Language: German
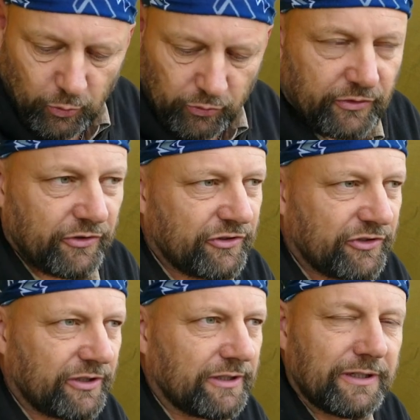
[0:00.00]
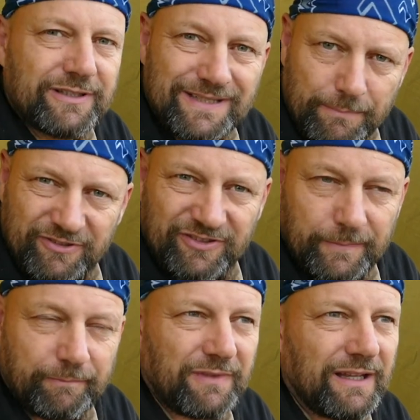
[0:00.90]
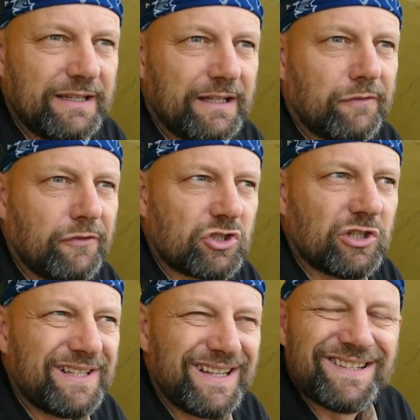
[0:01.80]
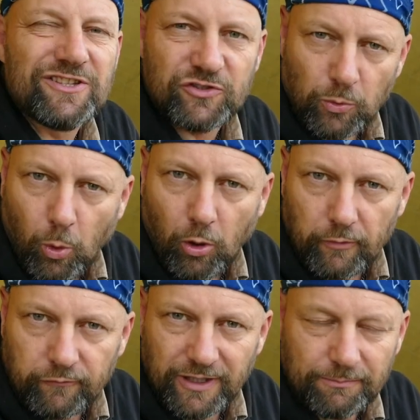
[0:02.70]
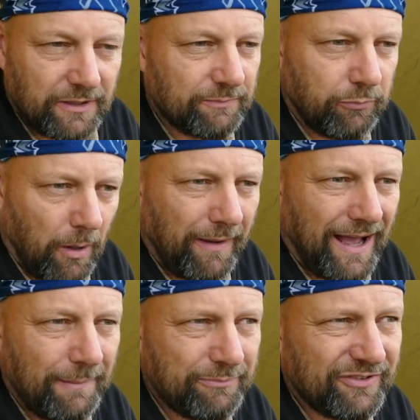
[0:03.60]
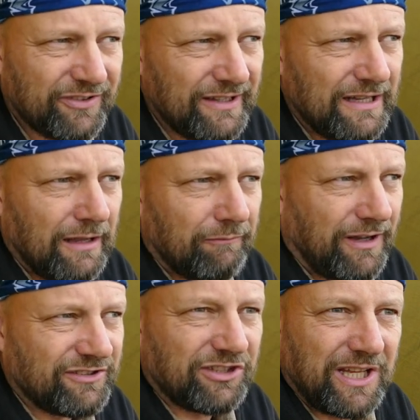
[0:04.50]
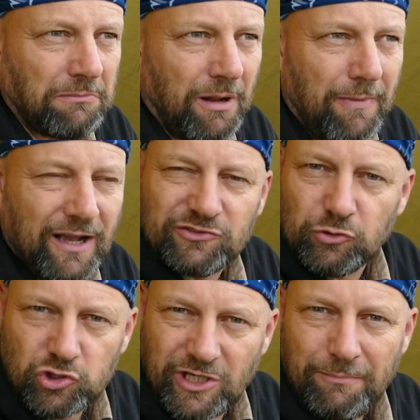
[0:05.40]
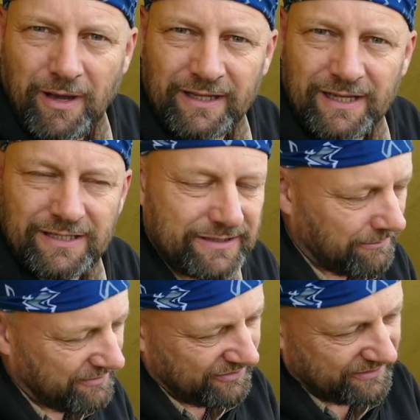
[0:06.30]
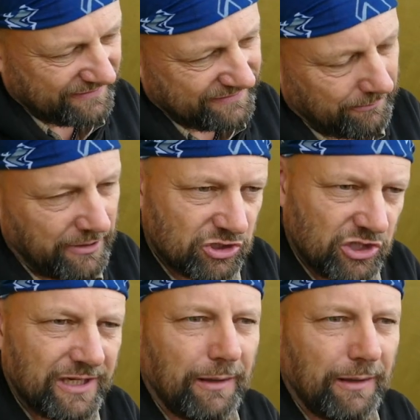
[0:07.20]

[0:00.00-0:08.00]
und äh, Dips ich fische nicht so häufig mit Pop-Ups. Was ich gerne mal mache, ist so ein Schneemann halt, damit sich das eben hinstellt